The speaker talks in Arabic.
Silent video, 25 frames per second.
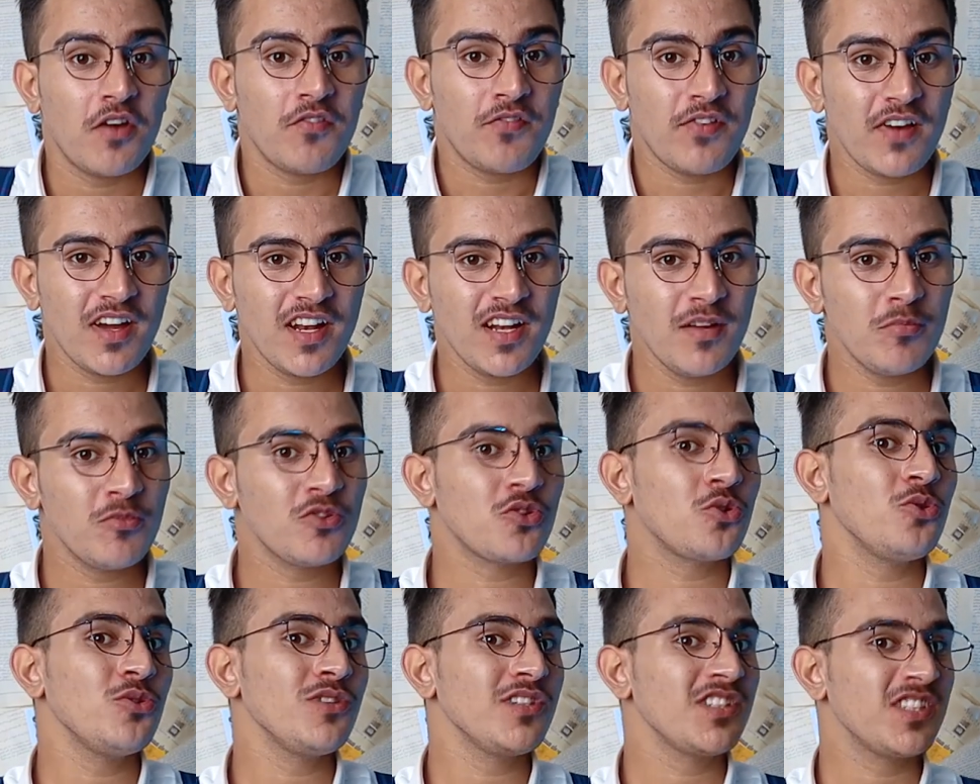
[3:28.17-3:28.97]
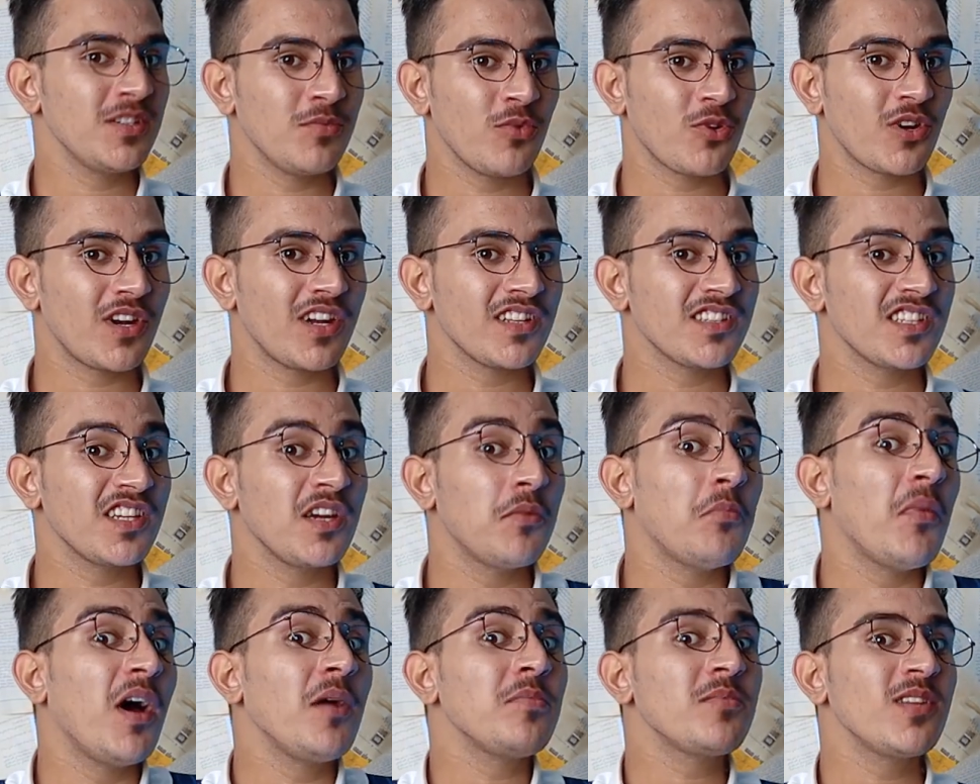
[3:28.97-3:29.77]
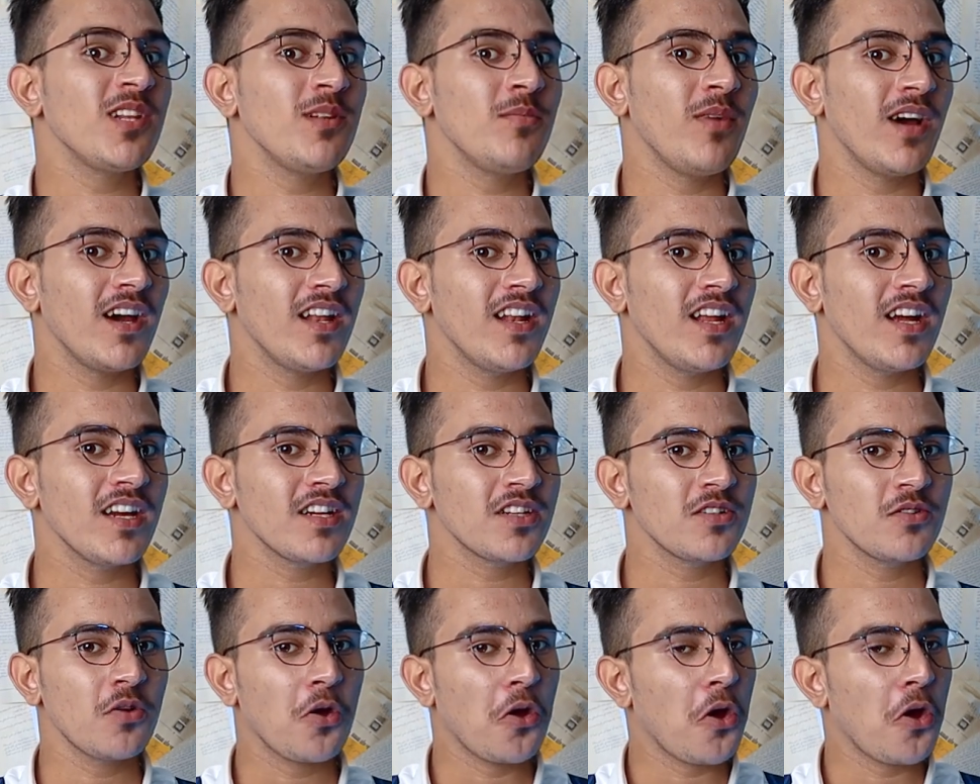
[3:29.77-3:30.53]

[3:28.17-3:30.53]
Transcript: فعلا بتكون الديمقراطية ما بتلبق لك